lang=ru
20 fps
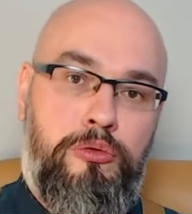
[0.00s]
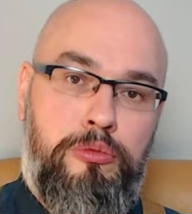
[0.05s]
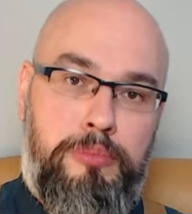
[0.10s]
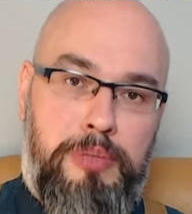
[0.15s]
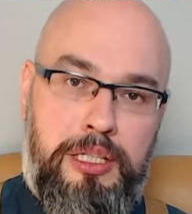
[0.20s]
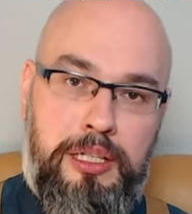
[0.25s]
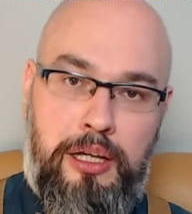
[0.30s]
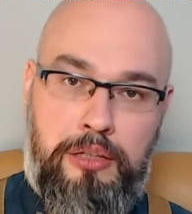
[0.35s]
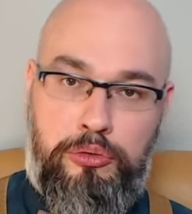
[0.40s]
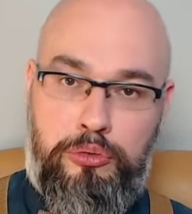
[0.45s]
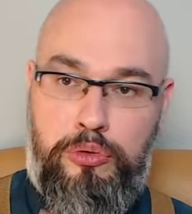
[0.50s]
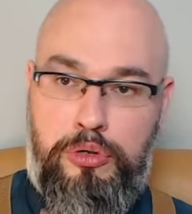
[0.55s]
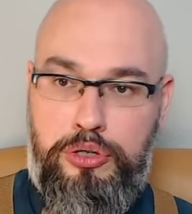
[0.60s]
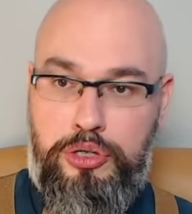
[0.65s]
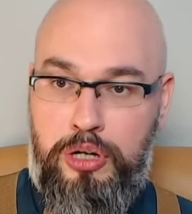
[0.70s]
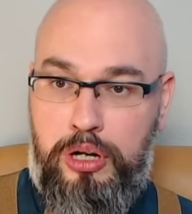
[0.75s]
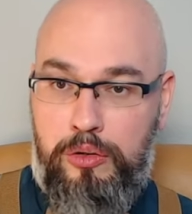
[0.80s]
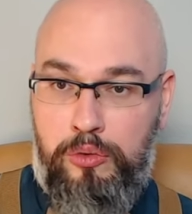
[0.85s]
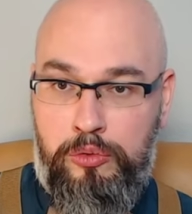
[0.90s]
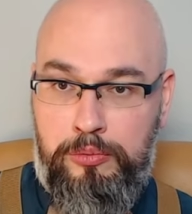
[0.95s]
у меня
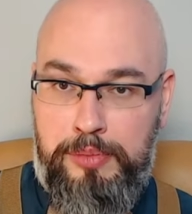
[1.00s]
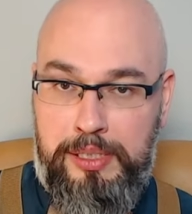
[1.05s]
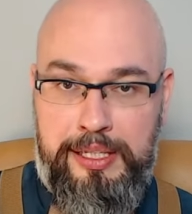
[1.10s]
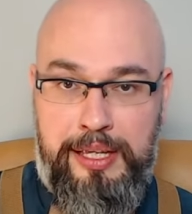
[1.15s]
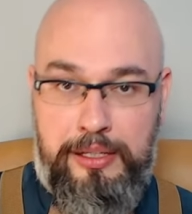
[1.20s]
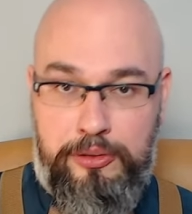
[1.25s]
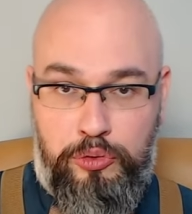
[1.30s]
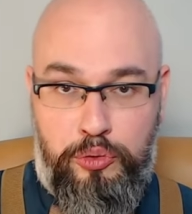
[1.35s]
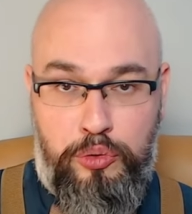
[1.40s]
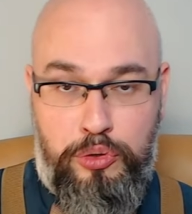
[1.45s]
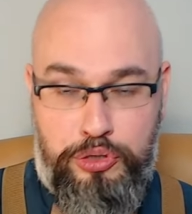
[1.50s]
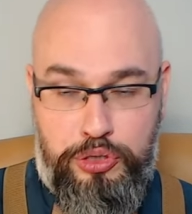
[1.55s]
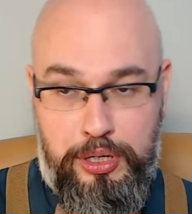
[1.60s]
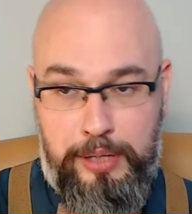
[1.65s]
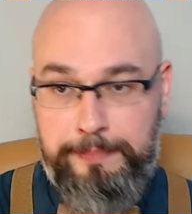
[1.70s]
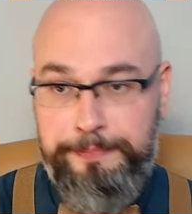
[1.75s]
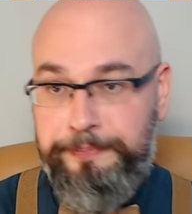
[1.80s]
тоже, у меня тоже.